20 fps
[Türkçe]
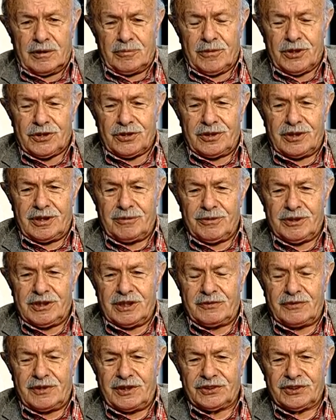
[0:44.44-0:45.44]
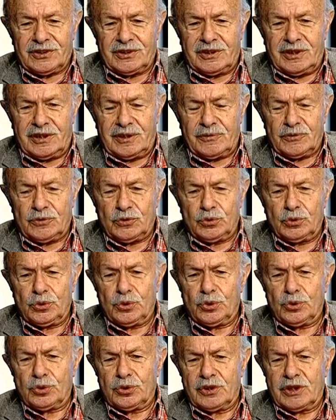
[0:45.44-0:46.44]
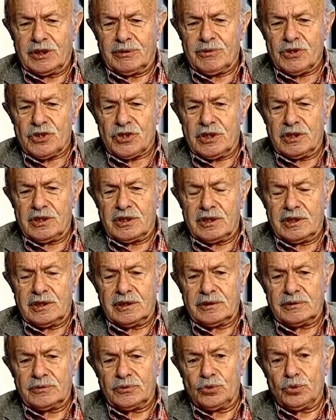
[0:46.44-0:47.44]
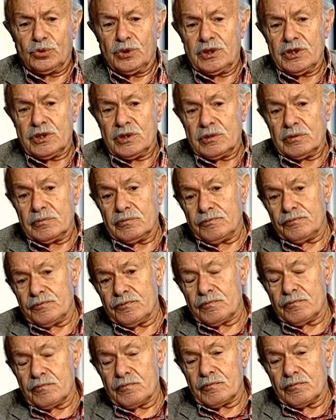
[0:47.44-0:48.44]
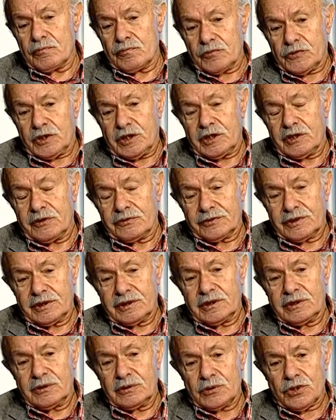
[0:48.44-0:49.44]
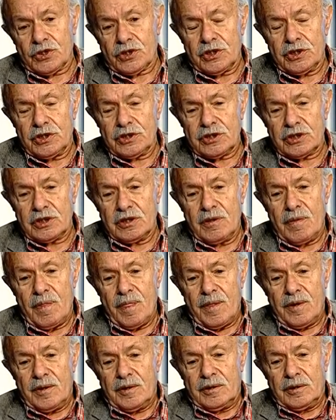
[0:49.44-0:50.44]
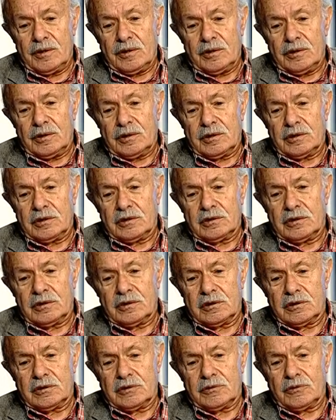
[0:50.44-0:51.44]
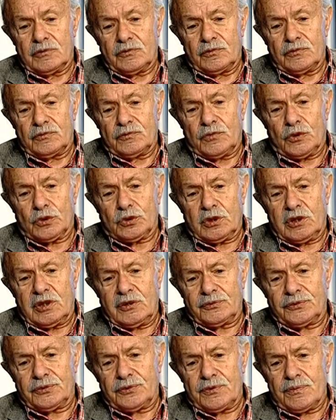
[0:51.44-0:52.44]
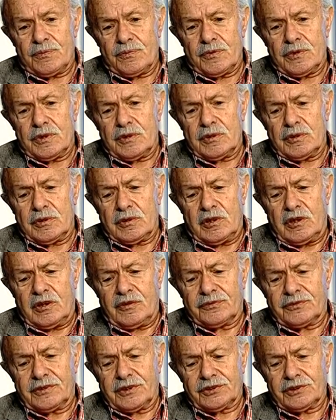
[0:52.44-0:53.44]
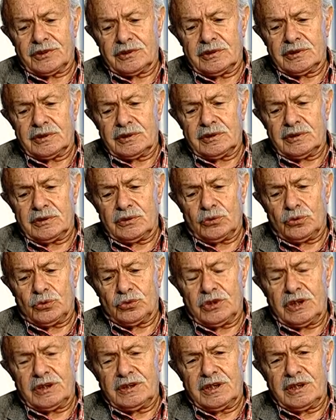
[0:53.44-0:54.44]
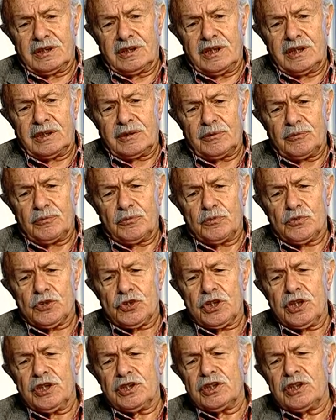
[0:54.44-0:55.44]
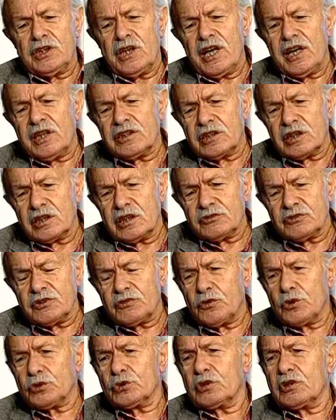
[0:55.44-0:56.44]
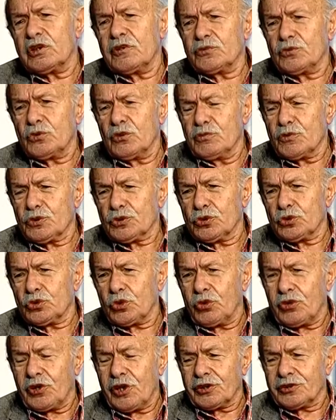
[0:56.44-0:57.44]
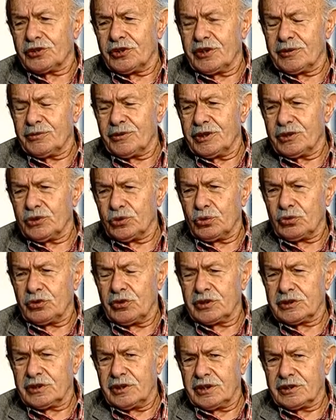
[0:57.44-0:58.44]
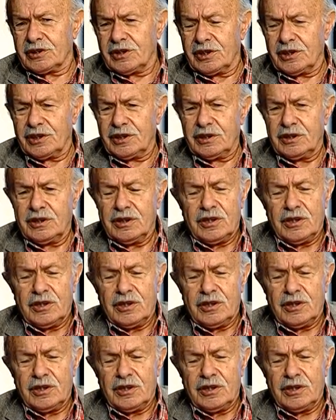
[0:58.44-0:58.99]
Mesela bir defasında Duyun diye bir şehirde güney taraftaydı şehir. E, fotoğraf haftası düzenlediler. Şehrin her tarafı fotoğraf dolmuştu. Sokaklar bile, sokaklar dahi.